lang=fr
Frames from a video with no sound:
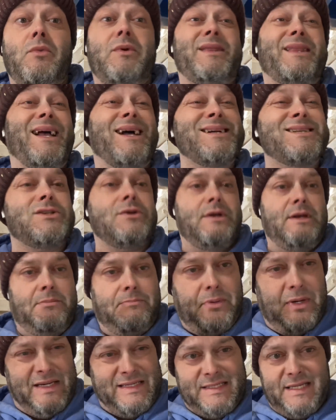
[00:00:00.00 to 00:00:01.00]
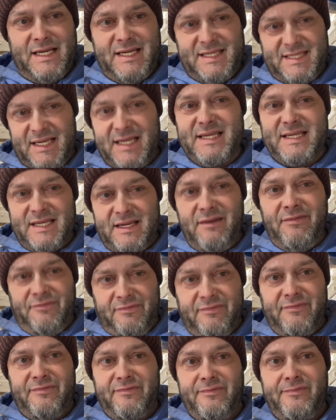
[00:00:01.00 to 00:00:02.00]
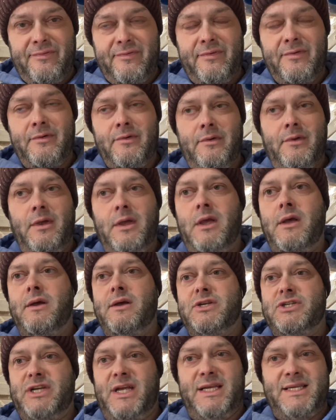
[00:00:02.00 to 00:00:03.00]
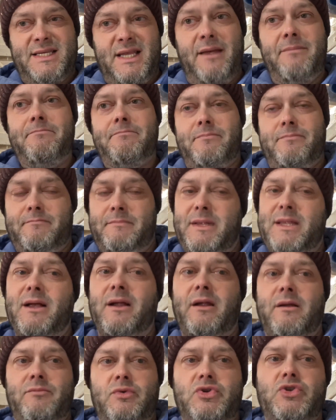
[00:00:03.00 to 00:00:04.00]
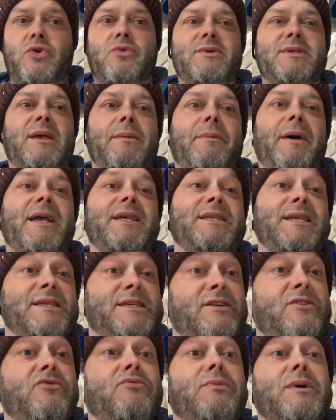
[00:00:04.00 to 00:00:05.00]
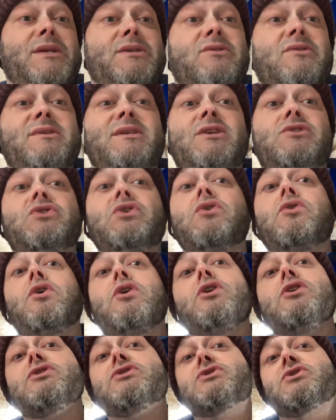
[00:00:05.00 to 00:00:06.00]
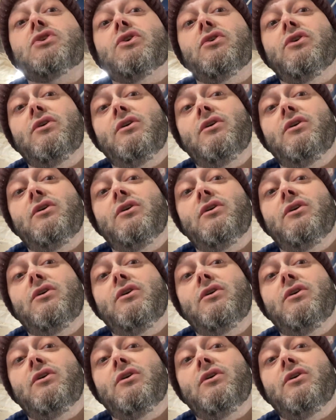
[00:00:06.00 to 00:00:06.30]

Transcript: Tant que ce n'est pas excessif, j'accepte, mais dans la mesure où c'est pas excessif, parce que c'est sûr que lorsque